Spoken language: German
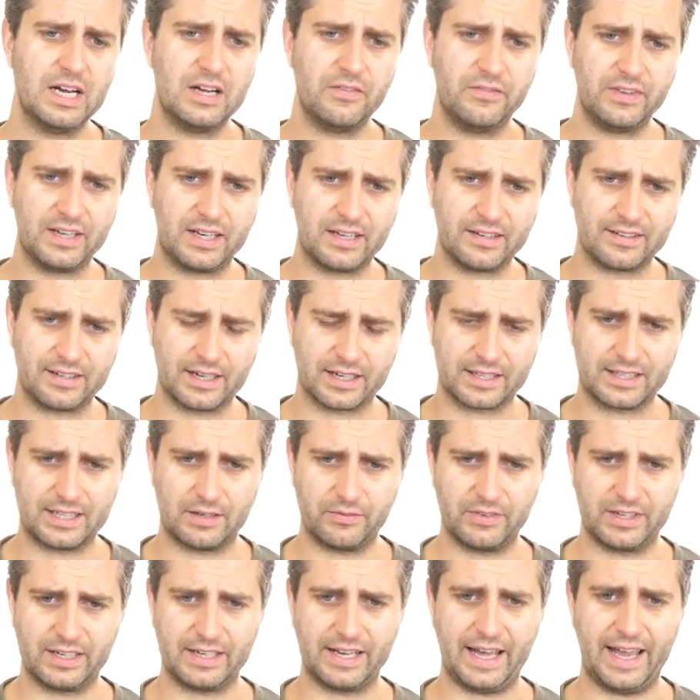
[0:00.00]
Wie gesagt,
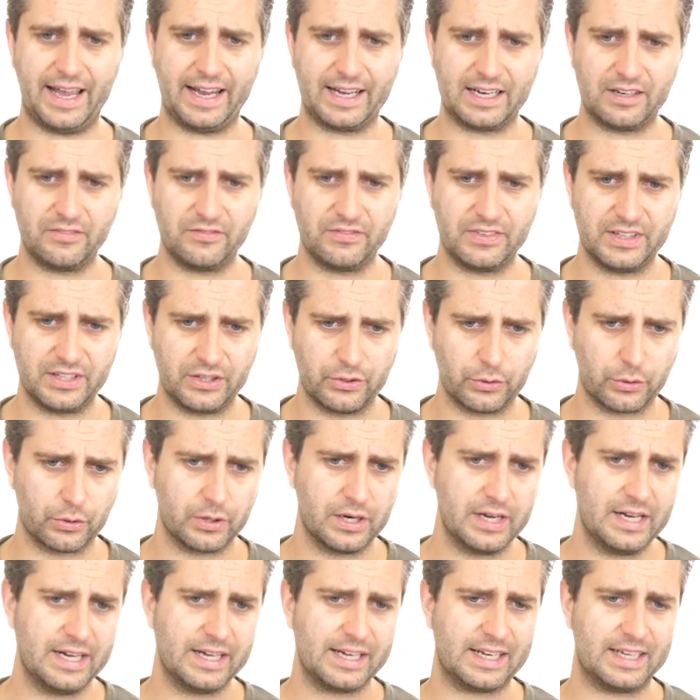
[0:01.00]
haben wir in einem eigenen
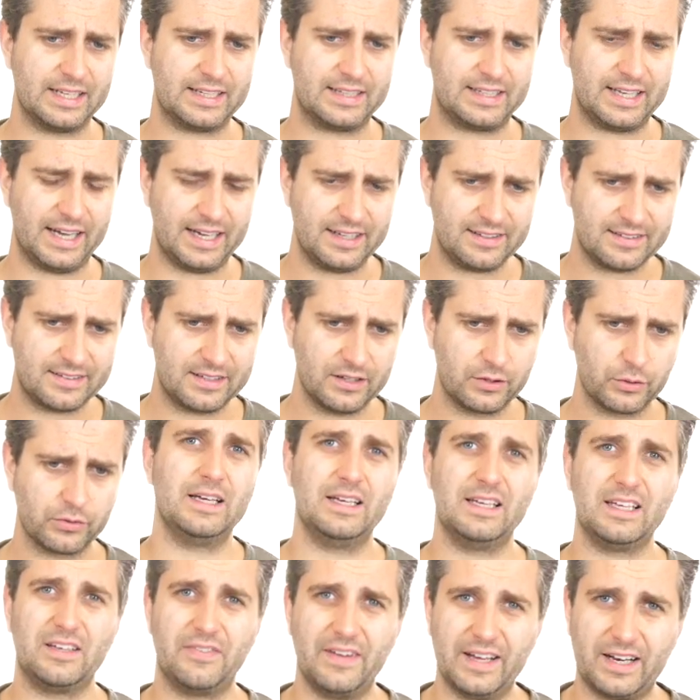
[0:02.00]
Video getestet und
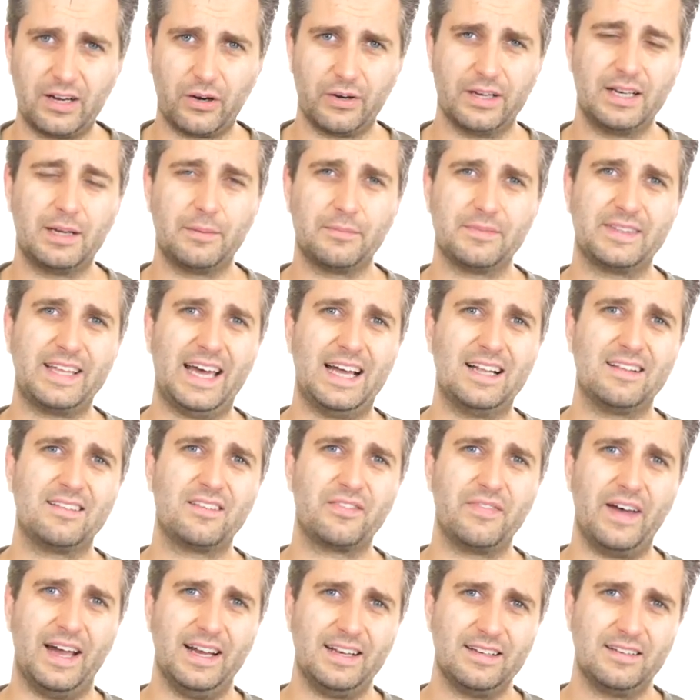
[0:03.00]
ich werde auch in einem Teil
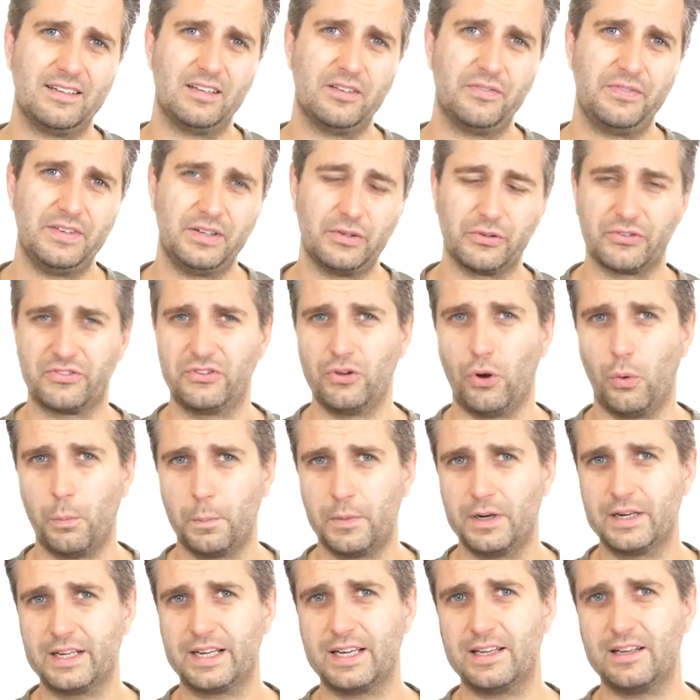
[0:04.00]
2 dieses Videos
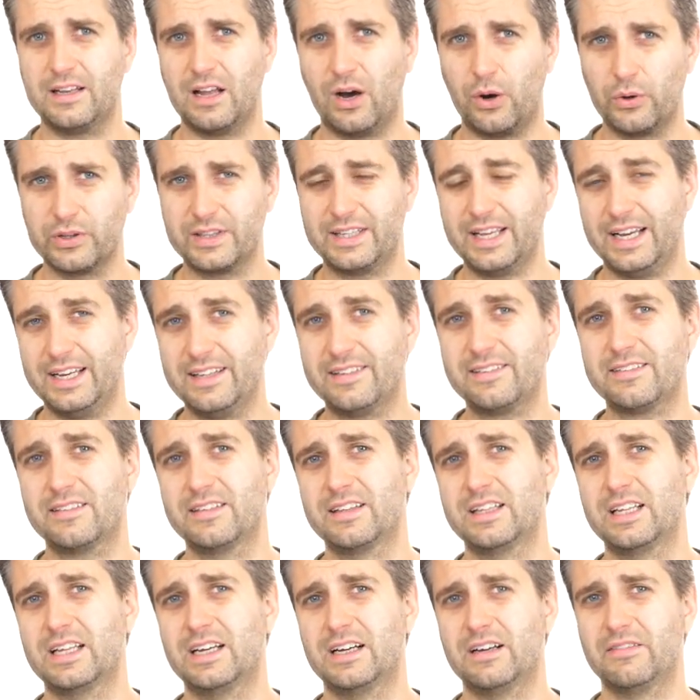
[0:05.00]
nochmal genau
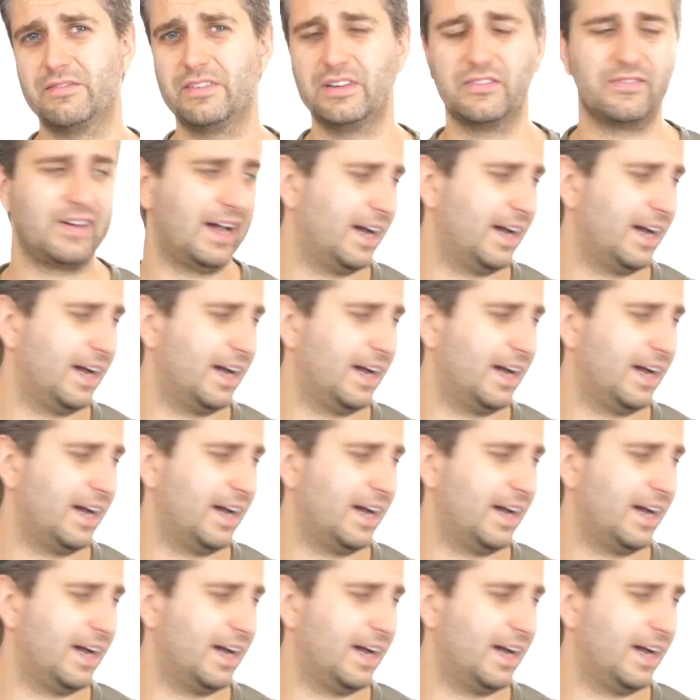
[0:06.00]
testen, äh, wie